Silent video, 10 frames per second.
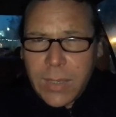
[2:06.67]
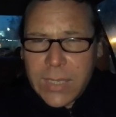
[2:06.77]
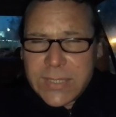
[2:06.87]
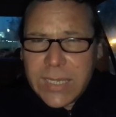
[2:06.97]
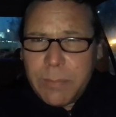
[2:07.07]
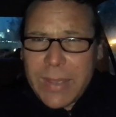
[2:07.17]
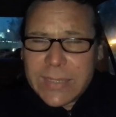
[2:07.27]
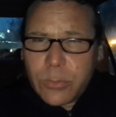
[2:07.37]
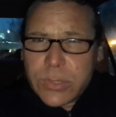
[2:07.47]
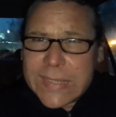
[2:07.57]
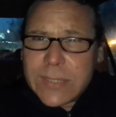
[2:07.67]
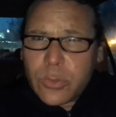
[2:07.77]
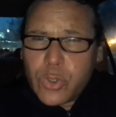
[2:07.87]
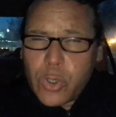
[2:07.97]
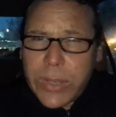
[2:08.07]
E si ripete lo
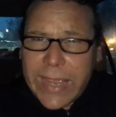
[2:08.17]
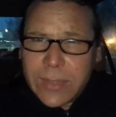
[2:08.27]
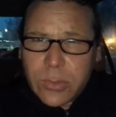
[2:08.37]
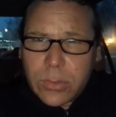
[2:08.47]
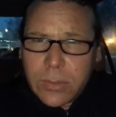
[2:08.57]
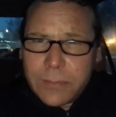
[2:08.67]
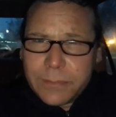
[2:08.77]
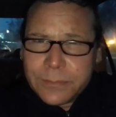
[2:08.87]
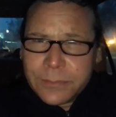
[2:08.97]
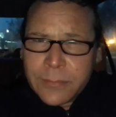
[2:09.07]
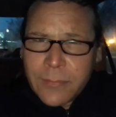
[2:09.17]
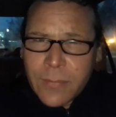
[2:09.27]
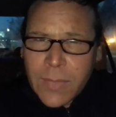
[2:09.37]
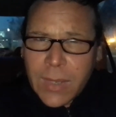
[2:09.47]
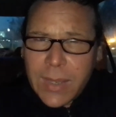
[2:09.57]
stesso giochetto
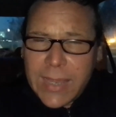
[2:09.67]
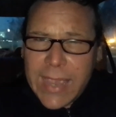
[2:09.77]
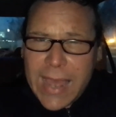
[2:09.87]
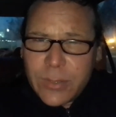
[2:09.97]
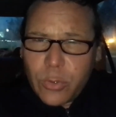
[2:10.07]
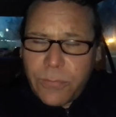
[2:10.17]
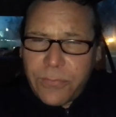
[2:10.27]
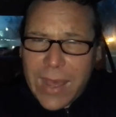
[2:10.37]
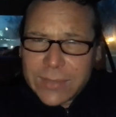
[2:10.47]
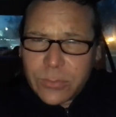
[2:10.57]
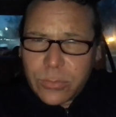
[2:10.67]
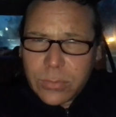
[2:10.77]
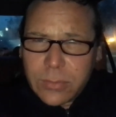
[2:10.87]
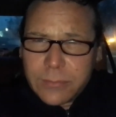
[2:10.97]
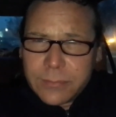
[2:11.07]
che hanno
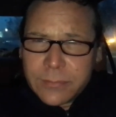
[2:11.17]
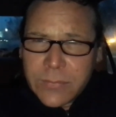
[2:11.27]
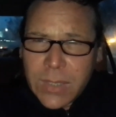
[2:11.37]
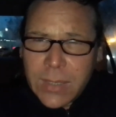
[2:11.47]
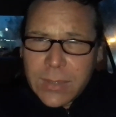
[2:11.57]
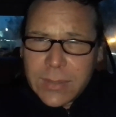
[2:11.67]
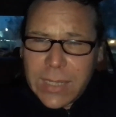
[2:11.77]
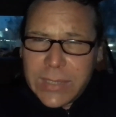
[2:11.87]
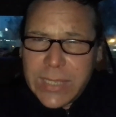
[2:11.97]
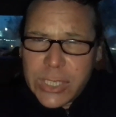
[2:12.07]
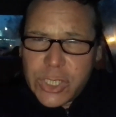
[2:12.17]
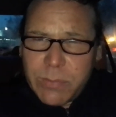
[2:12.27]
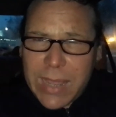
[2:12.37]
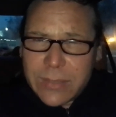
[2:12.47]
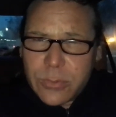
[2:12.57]
fatto dal 10
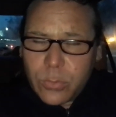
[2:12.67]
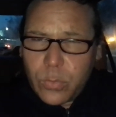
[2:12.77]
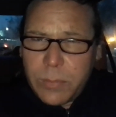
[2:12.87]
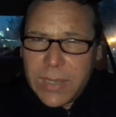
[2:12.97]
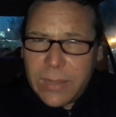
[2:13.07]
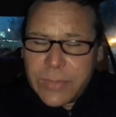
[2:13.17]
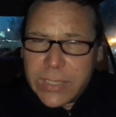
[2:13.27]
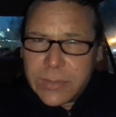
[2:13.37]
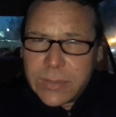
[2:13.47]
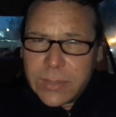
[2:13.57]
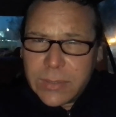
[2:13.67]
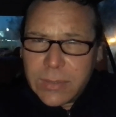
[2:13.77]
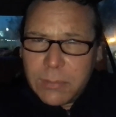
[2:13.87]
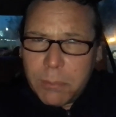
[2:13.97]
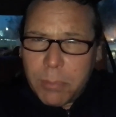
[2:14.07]
marzo 2020
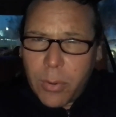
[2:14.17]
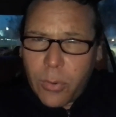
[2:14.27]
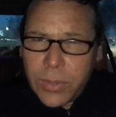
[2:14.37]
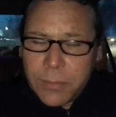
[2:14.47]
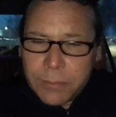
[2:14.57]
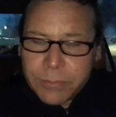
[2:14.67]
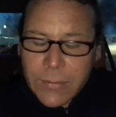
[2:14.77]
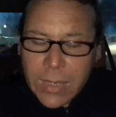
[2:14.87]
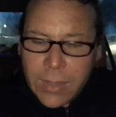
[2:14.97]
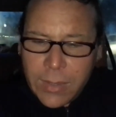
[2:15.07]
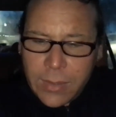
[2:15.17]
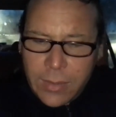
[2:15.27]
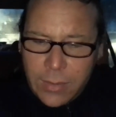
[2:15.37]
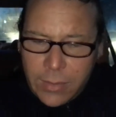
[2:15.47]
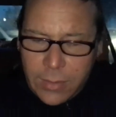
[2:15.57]
in poi.
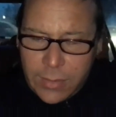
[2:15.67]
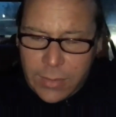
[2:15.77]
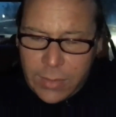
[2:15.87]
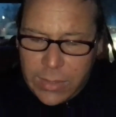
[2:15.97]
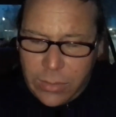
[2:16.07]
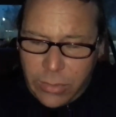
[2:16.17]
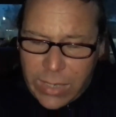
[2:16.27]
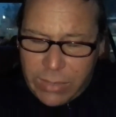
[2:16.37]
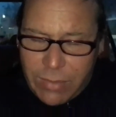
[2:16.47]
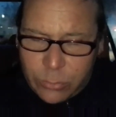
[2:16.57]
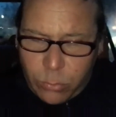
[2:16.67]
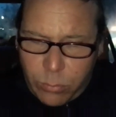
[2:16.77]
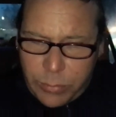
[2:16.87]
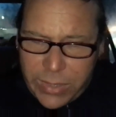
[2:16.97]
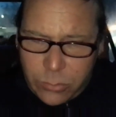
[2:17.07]
E allora è arrivato il
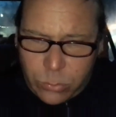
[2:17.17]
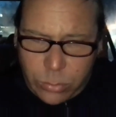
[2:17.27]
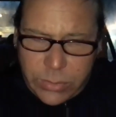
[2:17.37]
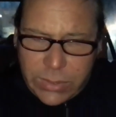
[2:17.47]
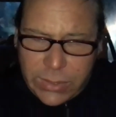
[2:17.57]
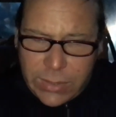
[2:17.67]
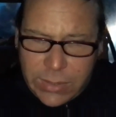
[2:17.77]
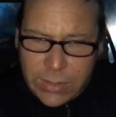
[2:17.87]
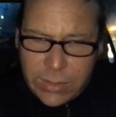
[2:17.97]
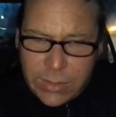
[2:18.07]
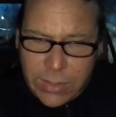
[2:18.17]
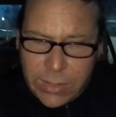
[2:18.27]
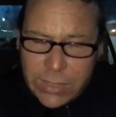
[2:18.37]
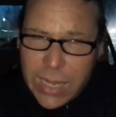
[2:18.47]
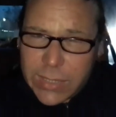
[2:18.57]
momento
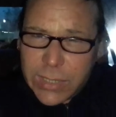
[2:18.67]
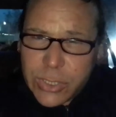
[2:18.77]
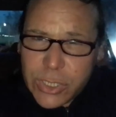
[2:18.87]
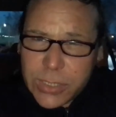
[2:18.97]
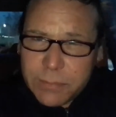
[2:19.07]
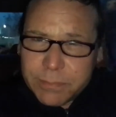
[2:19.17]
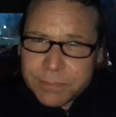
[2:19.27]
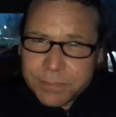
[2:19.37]
di chiederci